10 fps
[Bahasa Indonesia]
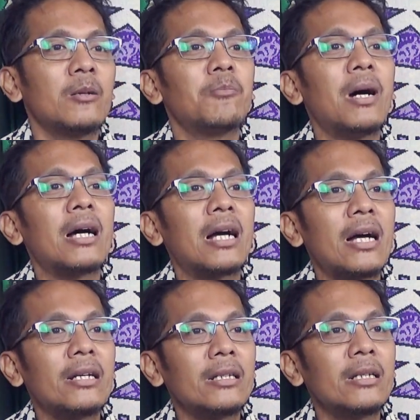
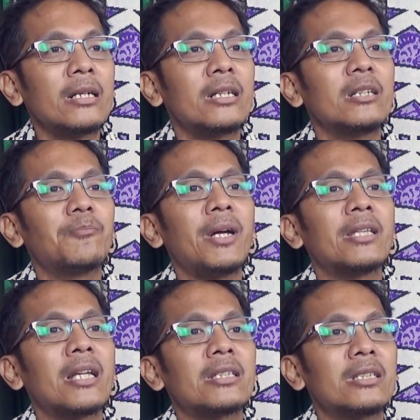Bahkan di
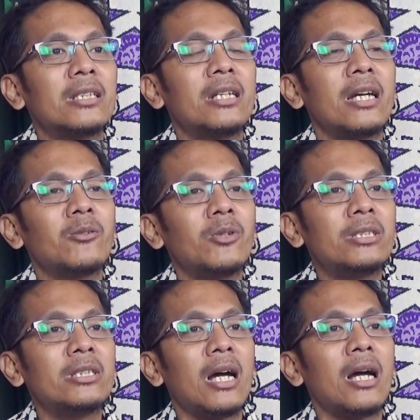pentas Liga
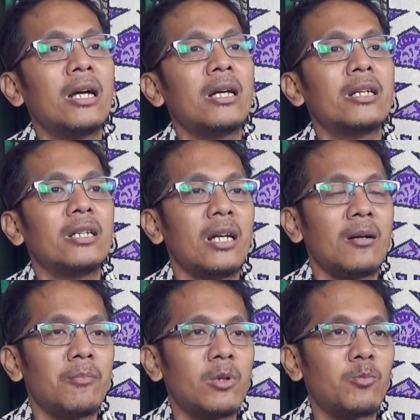Indonesia yang
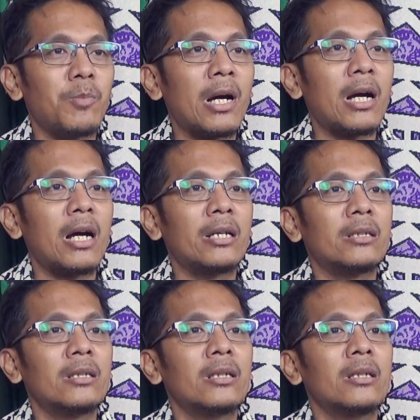merupakan
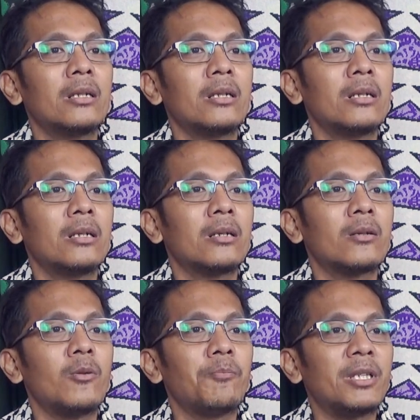
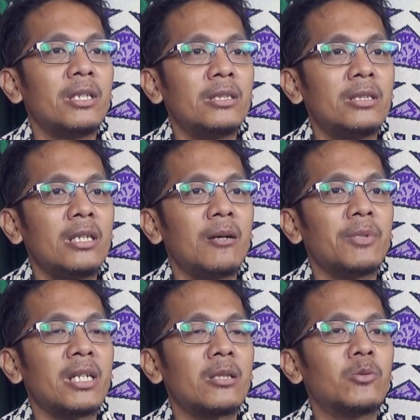kompetisi yang
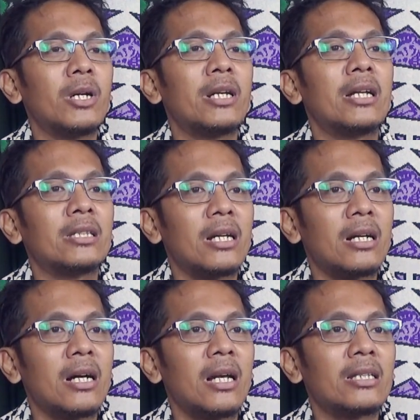menyatukan antara
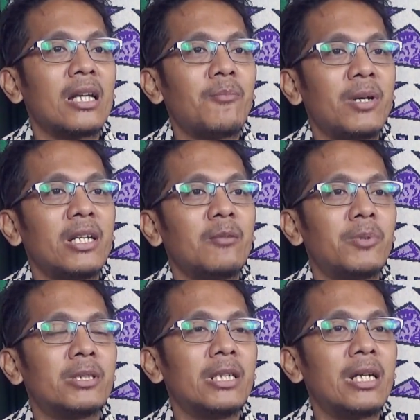Galatama dan
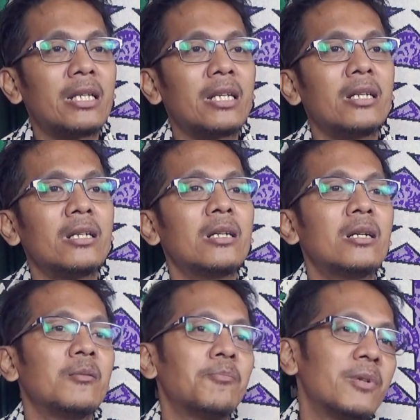Perserikatan,
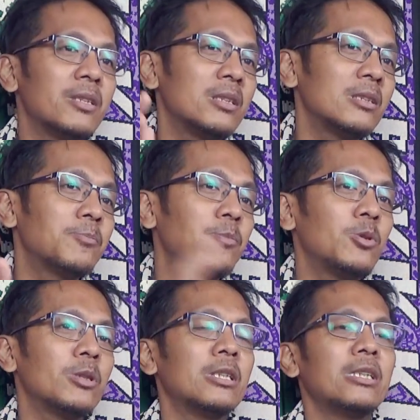Persis
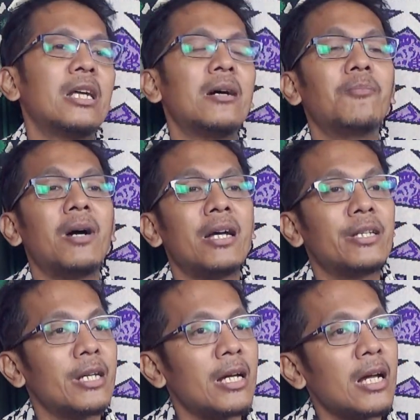pun tidak
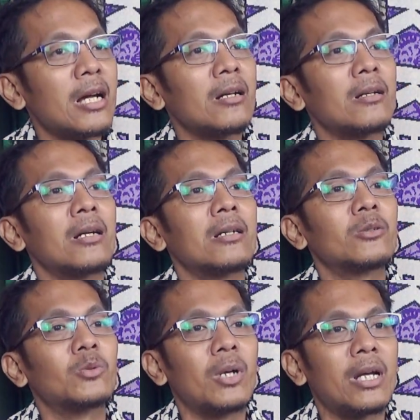banyak
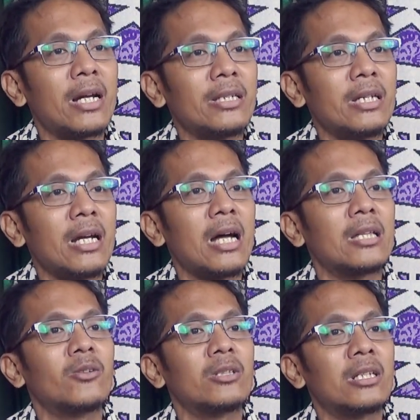suaranya
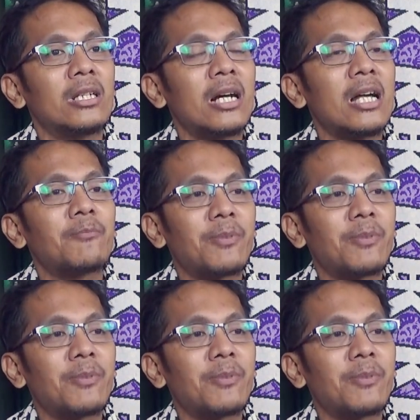atau terdengar